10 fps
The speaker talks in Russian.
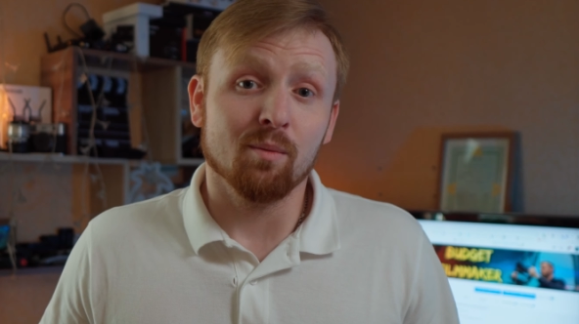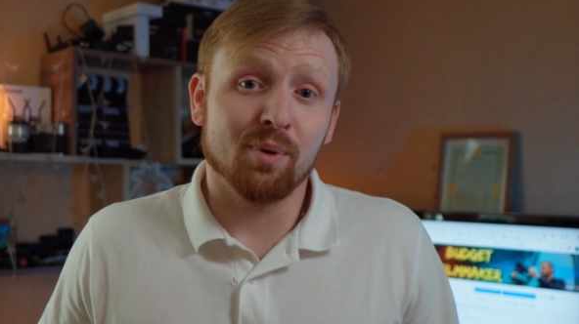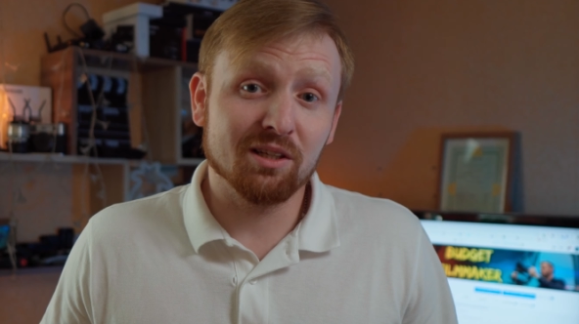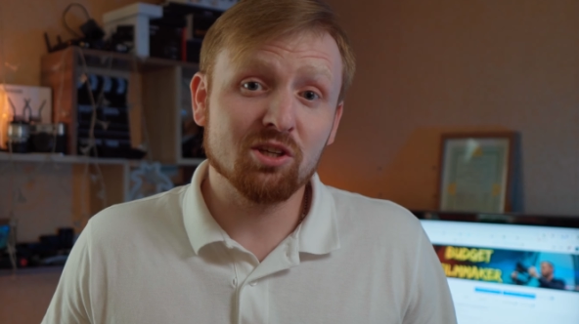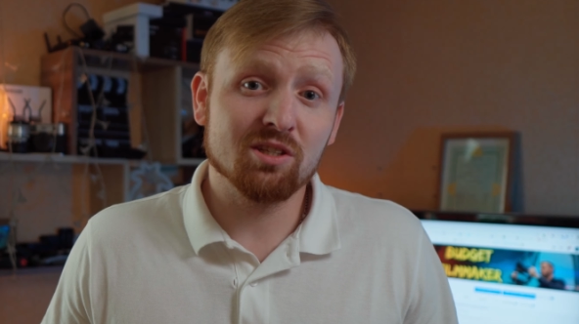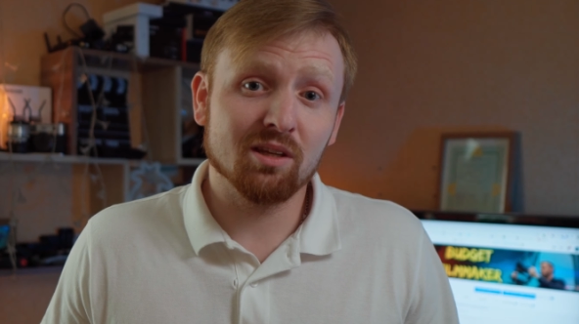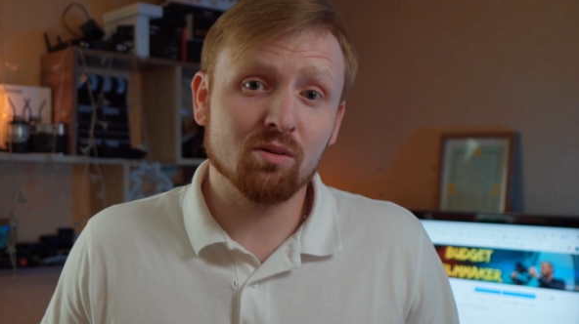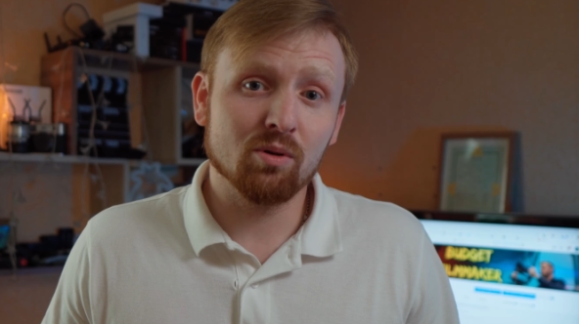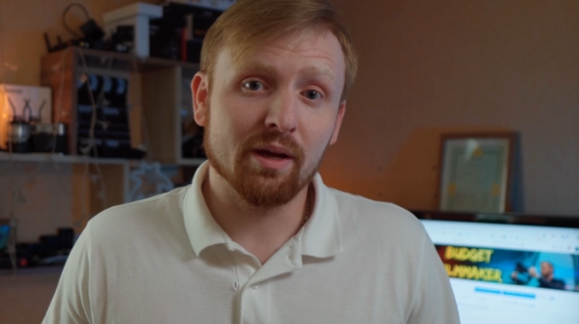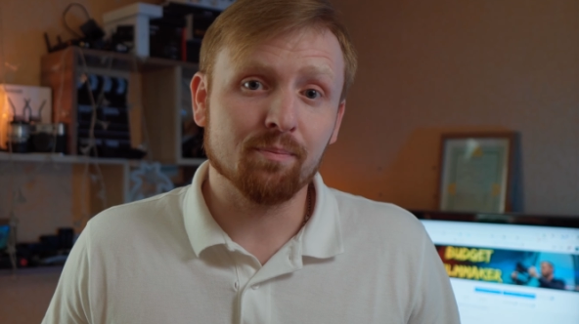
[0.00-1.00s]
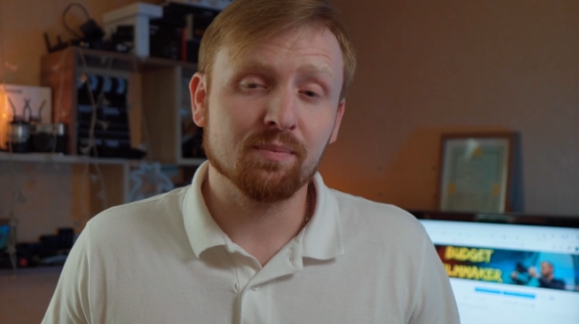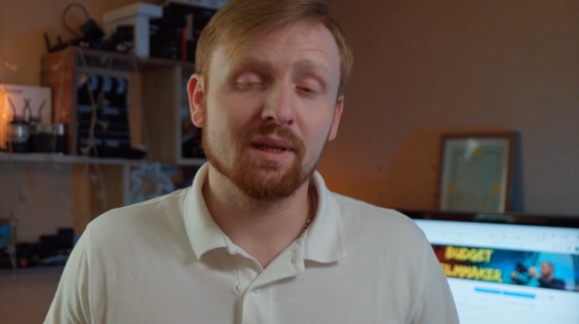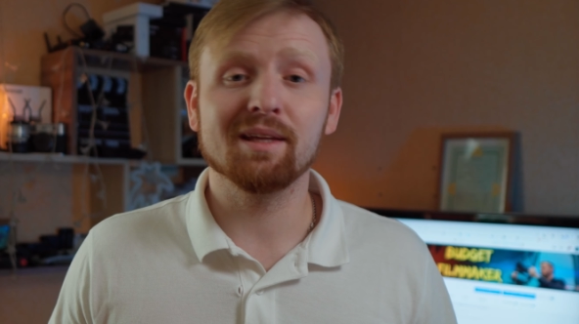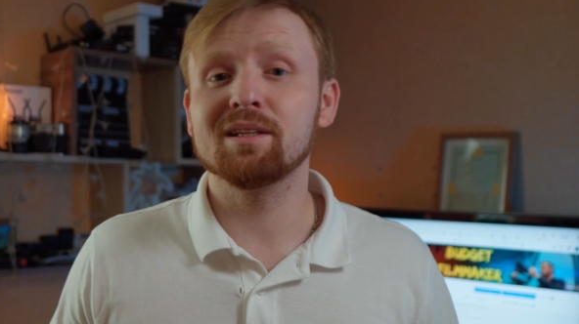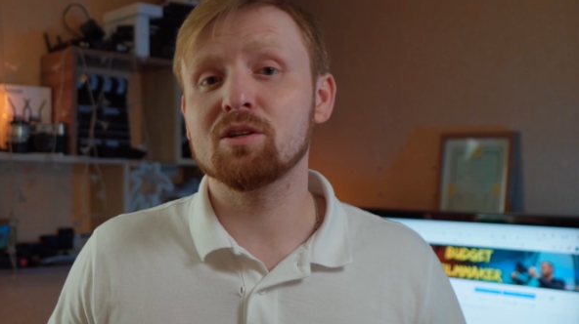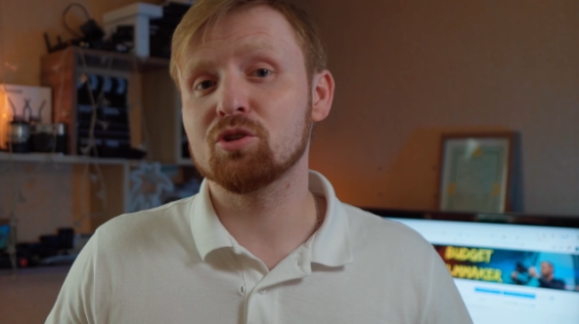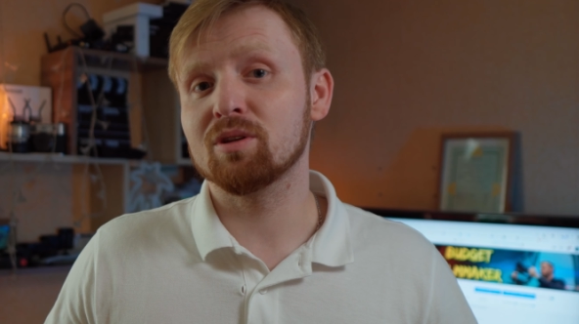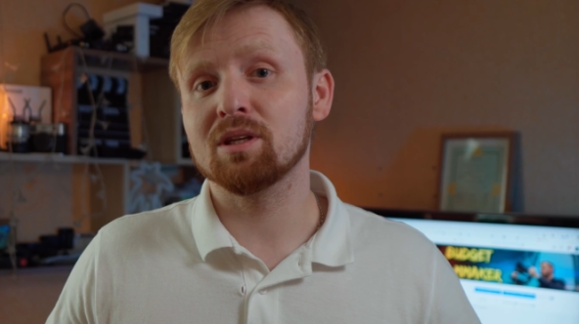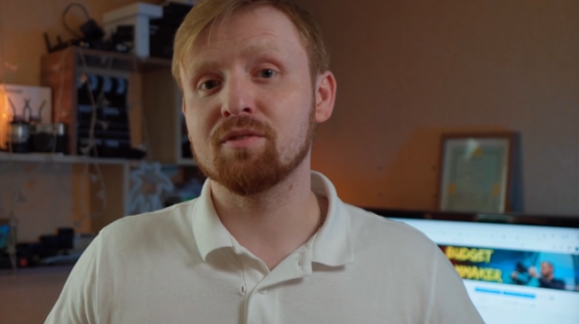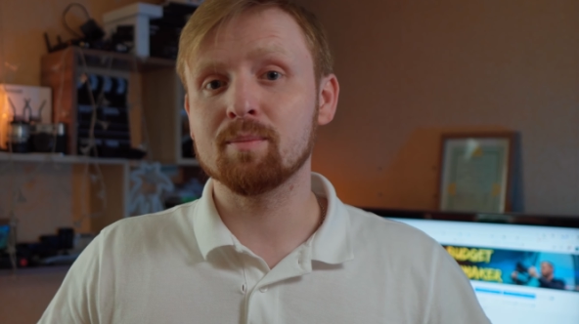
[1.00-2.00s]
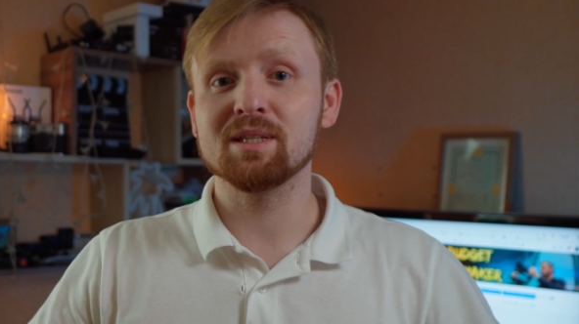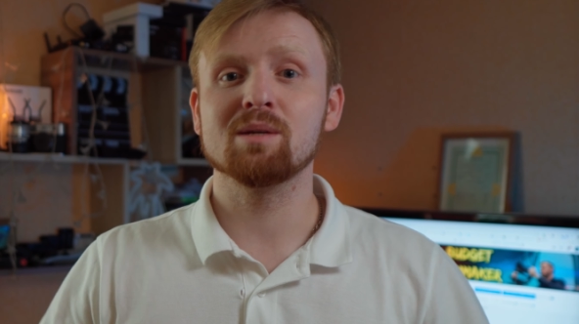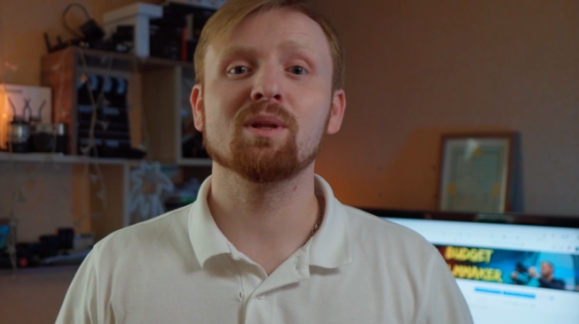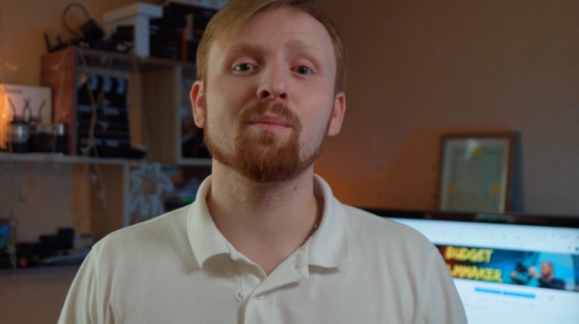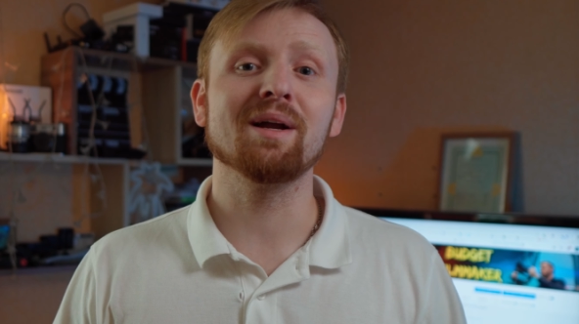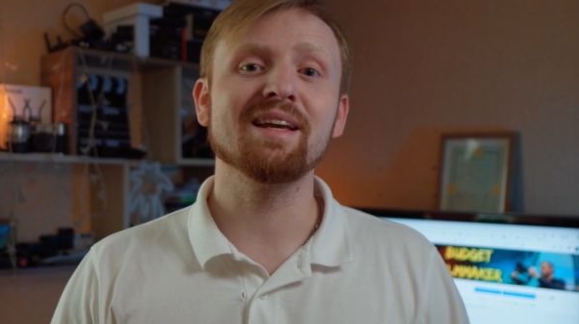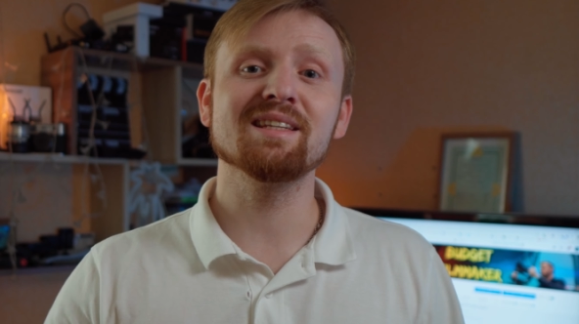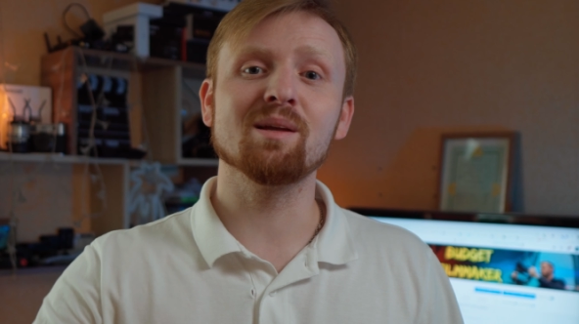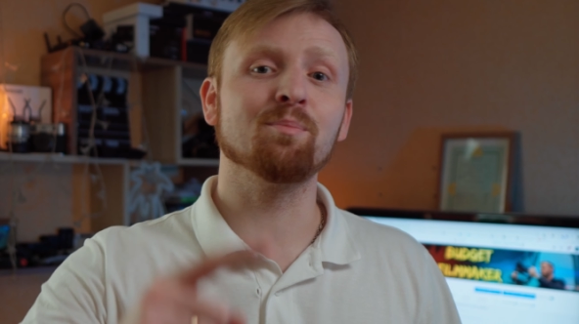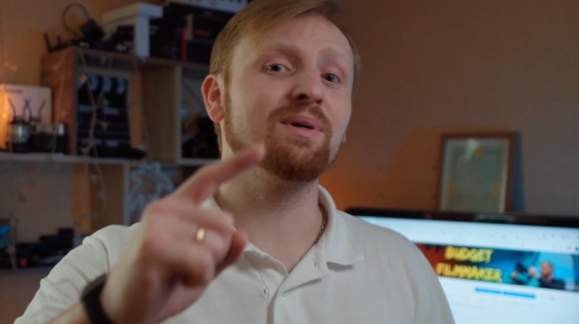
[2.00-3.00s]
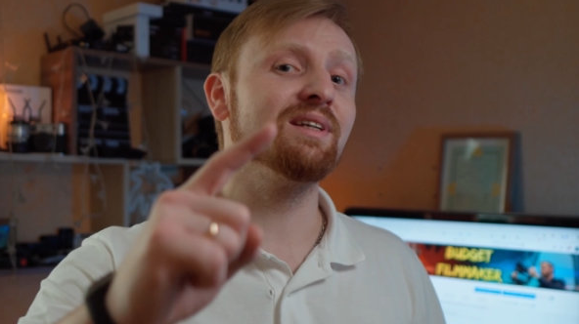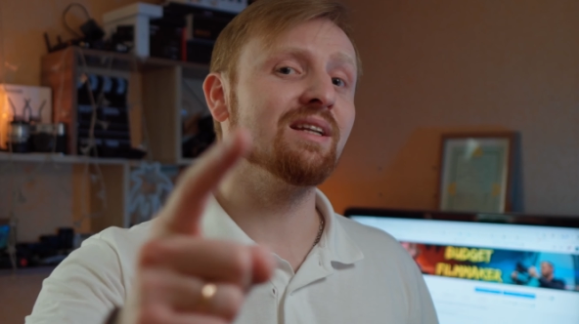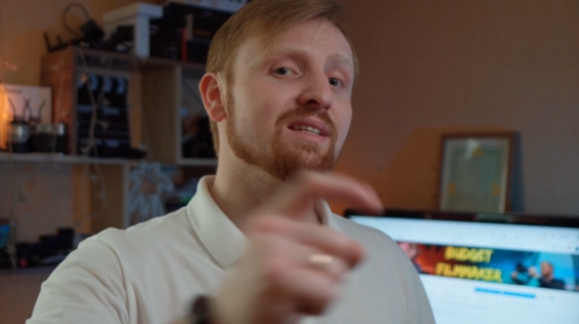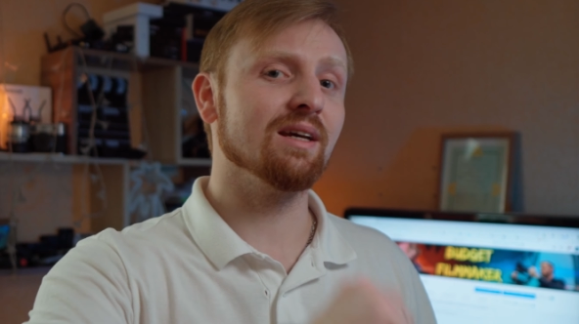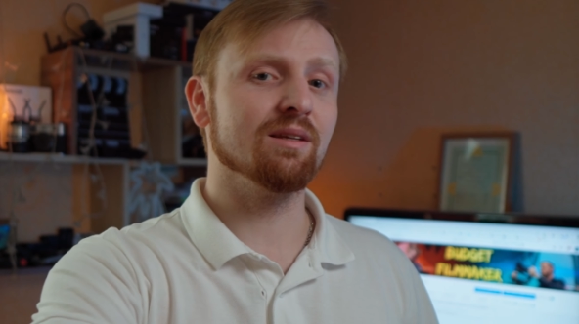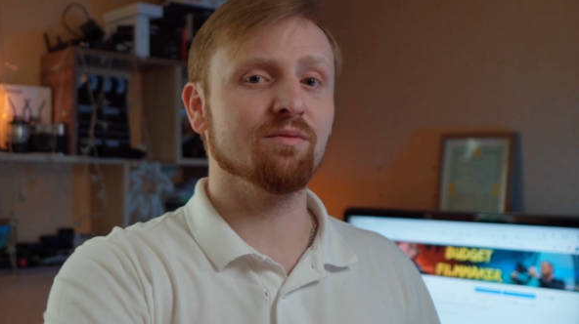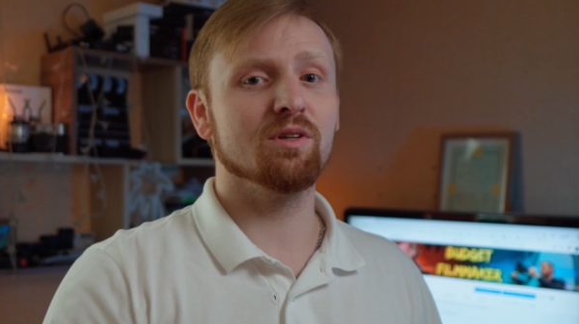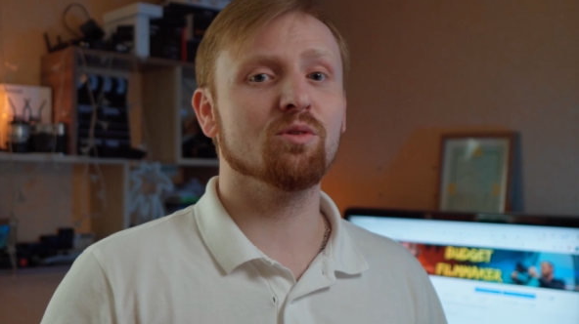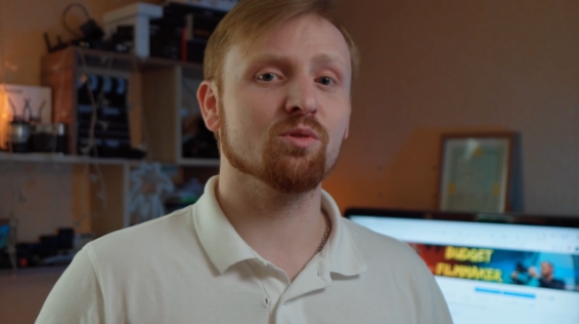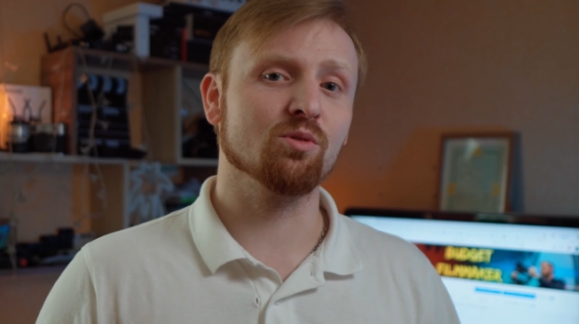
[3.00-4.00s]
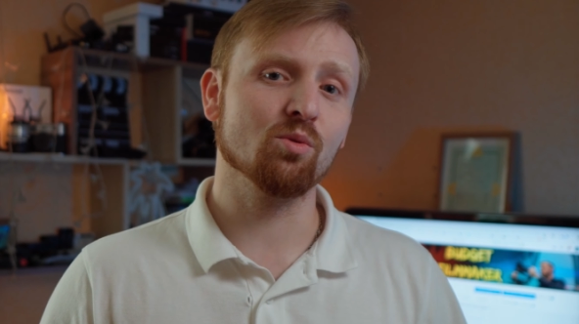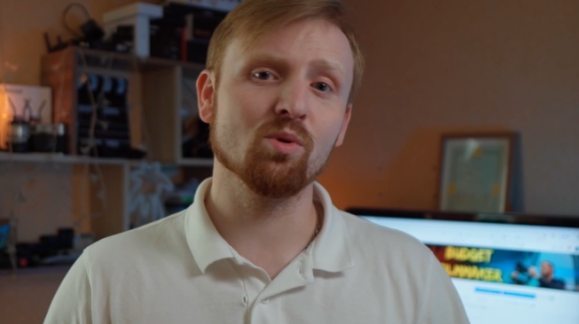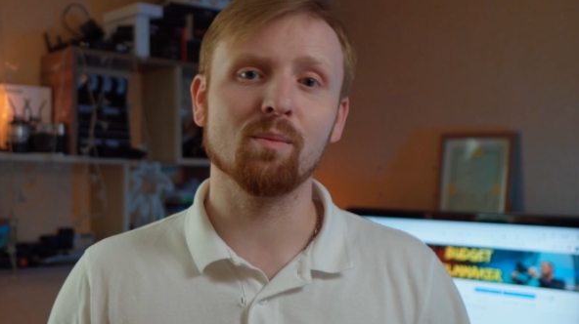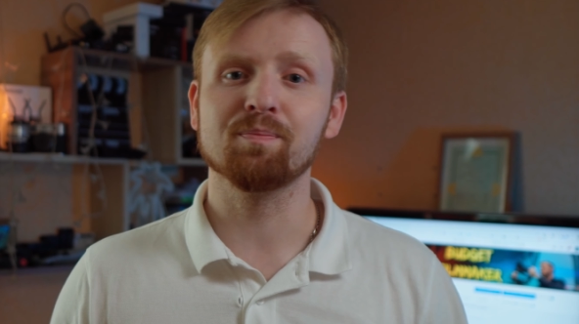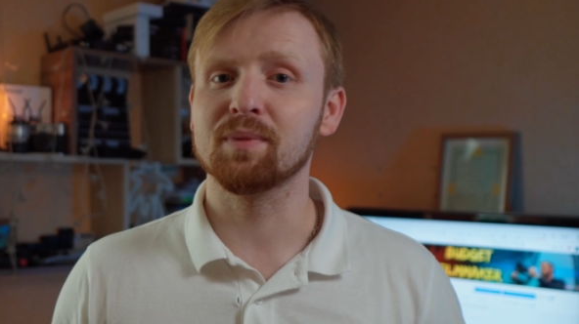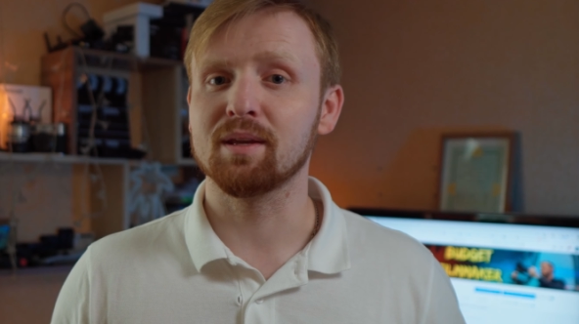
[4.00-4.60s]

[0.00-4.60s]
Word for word: Практически до нуля. Я надеюсь, что эта информация была полезна. Поделись этим видео с другом.